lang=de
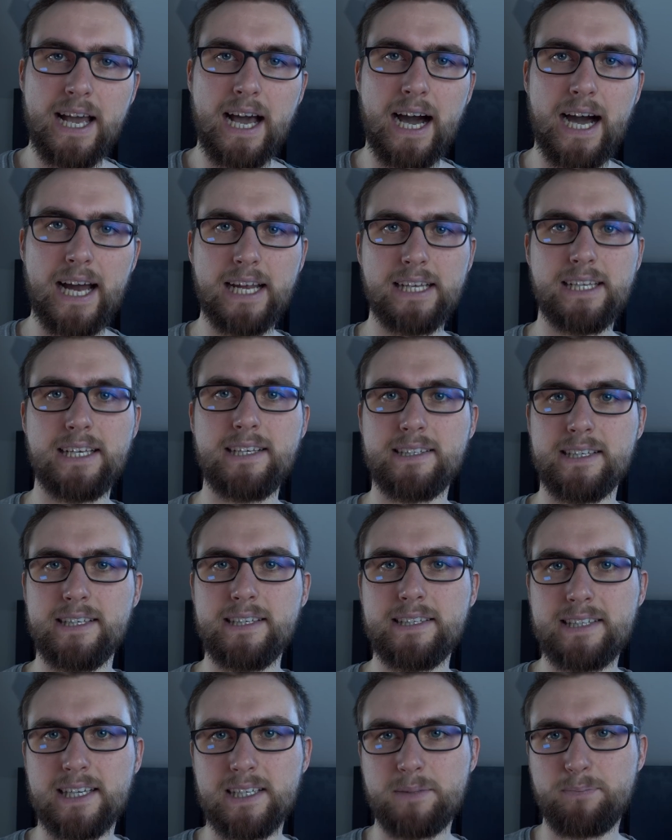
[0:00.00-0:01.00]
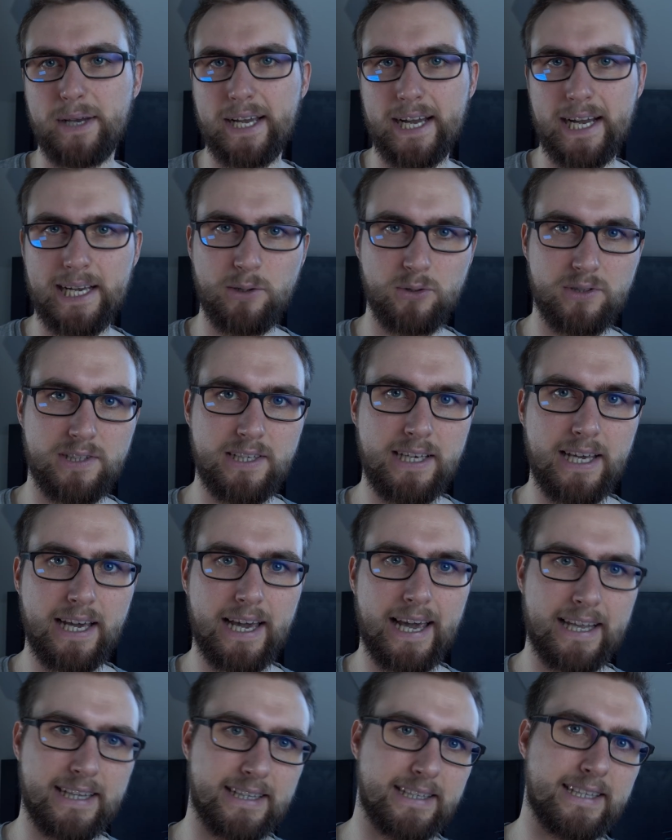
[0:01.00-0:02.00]
Allerdings ist das bei
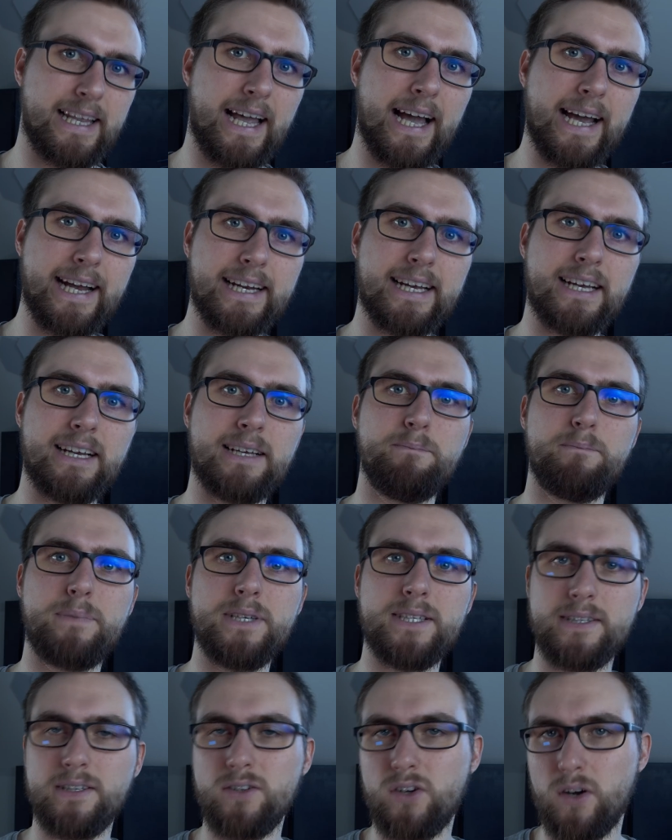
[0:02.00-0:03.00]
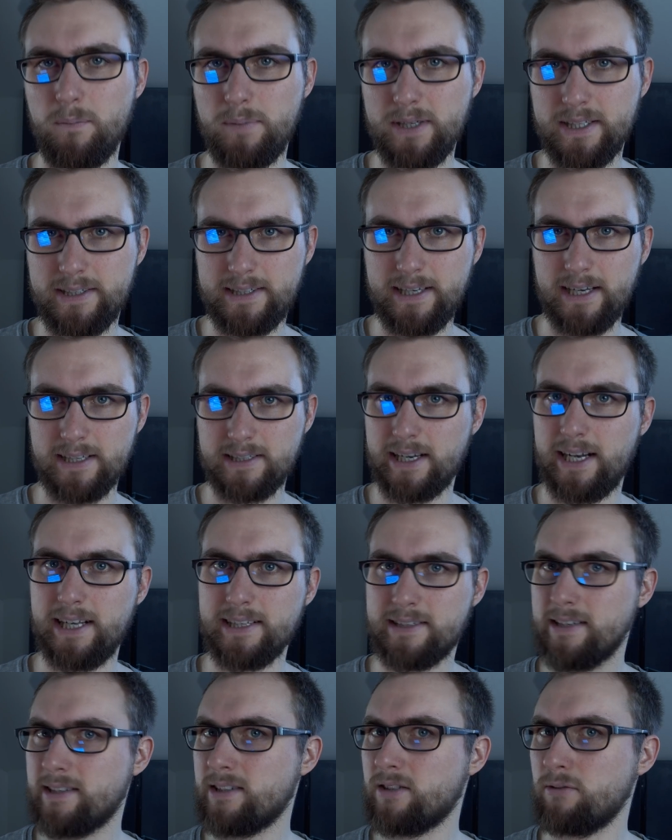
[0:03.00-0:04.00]
IoT-Geräten leider ein bisschen komplizierter
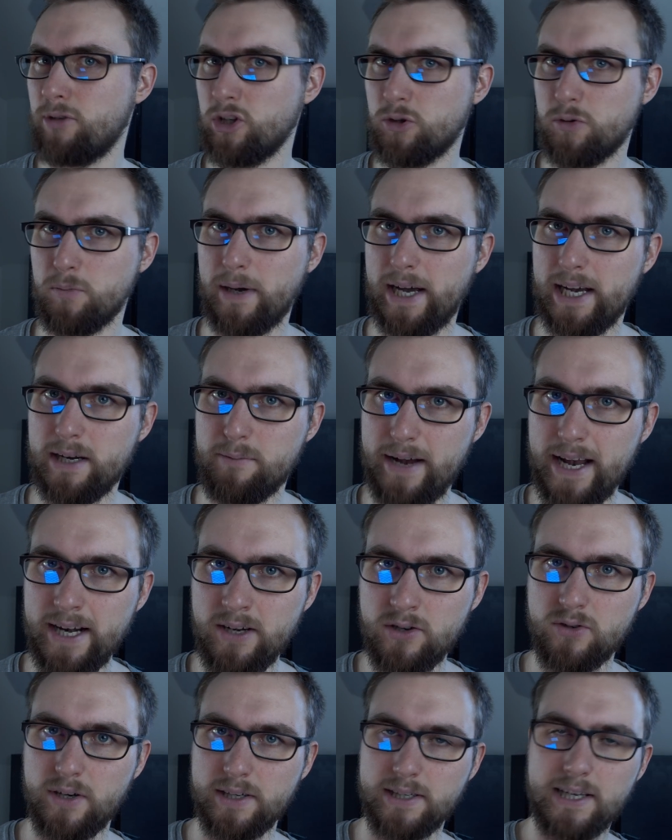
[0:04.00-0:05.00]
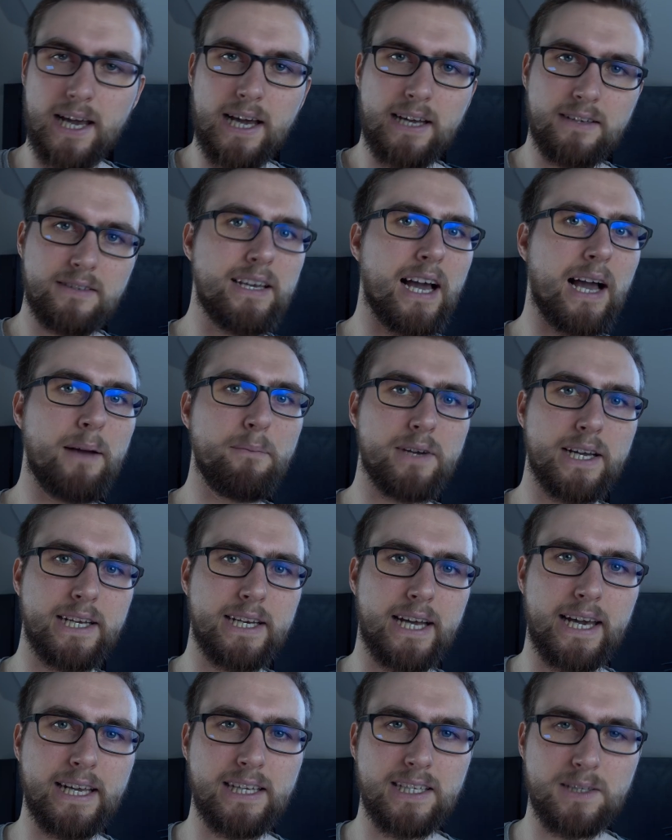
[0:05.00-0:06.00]
als jetzt zum Beispiel bei einem Android. Die haben
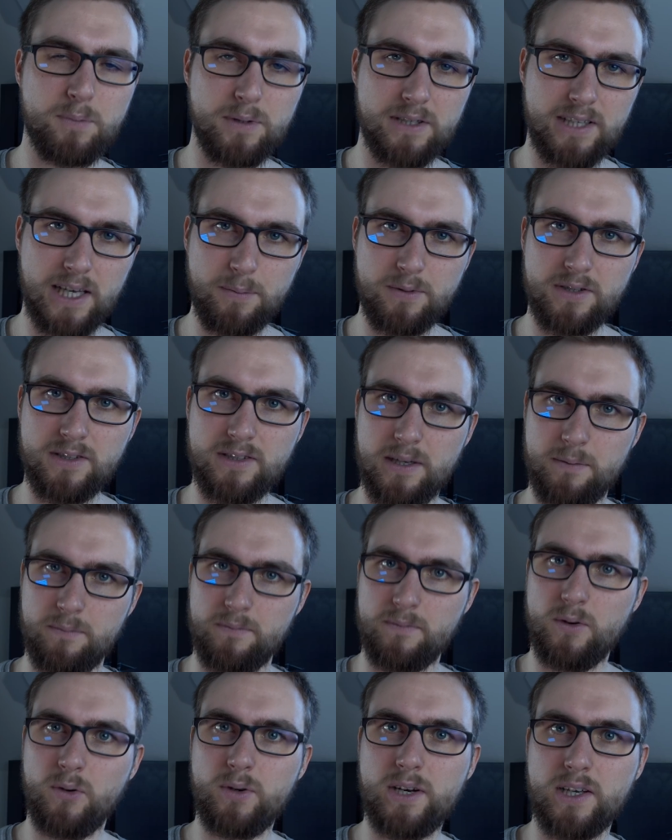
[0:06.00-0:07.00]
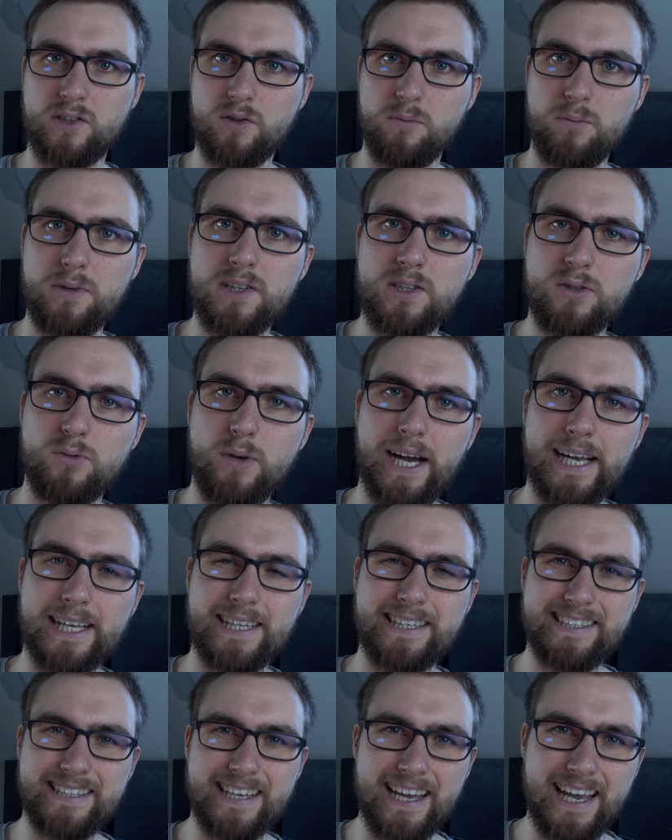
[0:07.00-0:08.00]
kein eigenes Betriebssystem oder zumindest nur
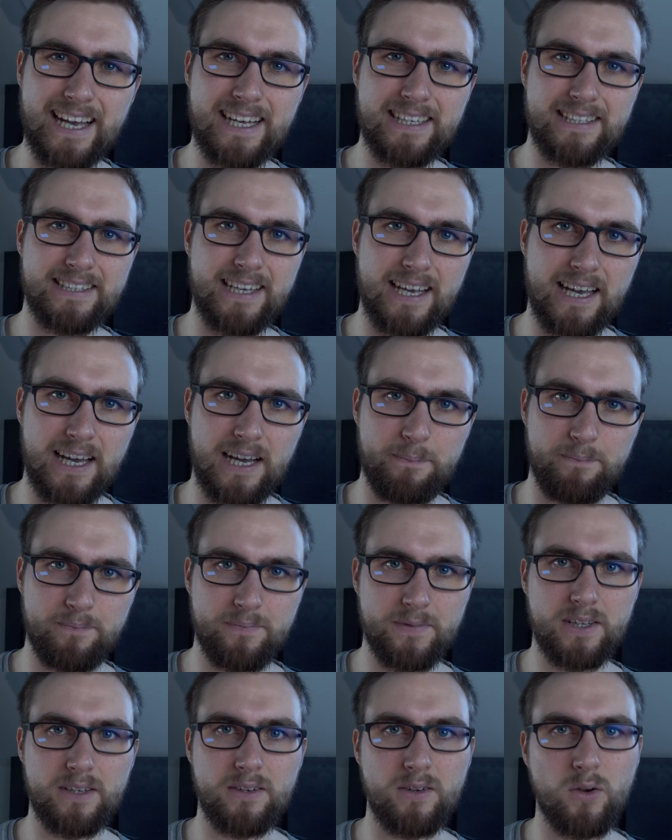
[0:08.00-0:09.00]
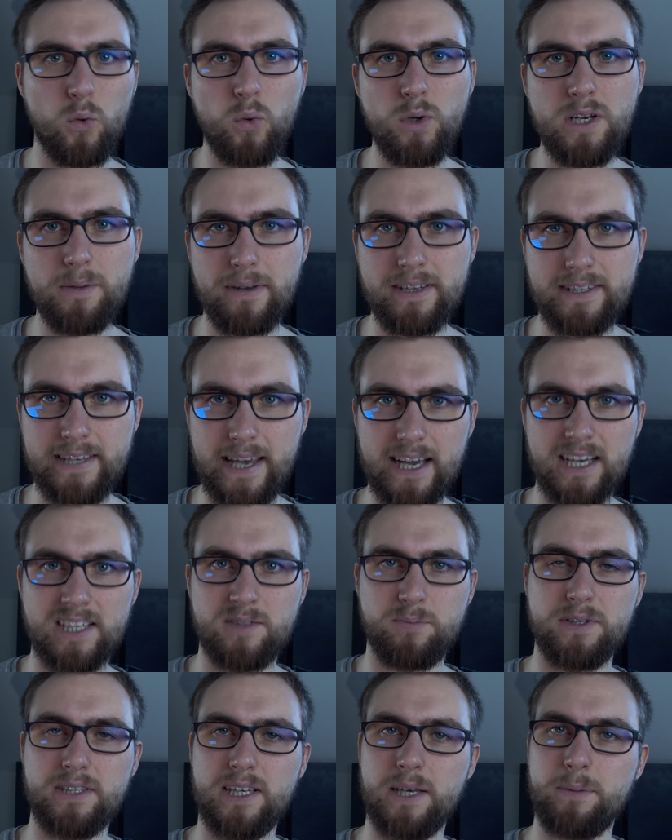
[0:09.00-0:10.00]
ein sehr, sehr
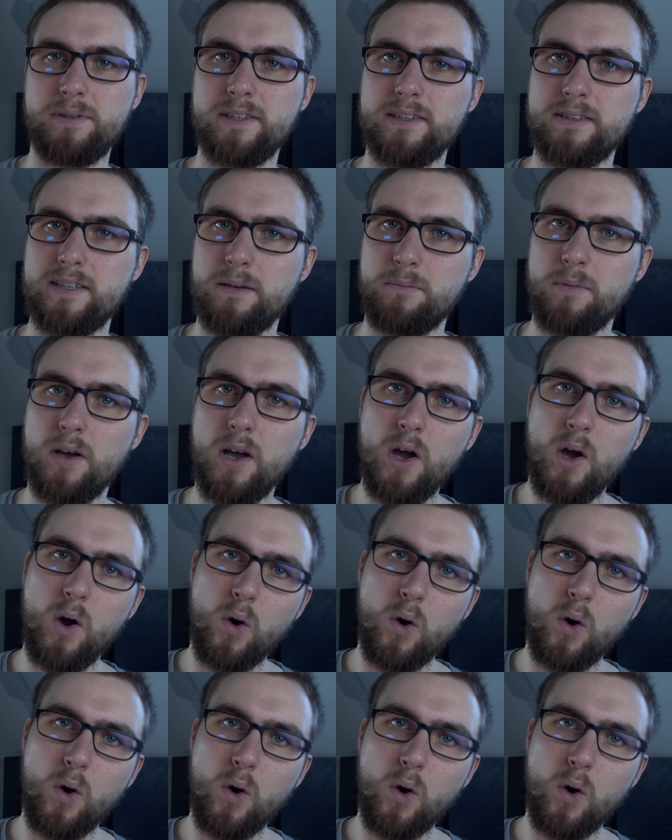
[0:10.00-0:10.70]
rudimentäres Betriebssystem.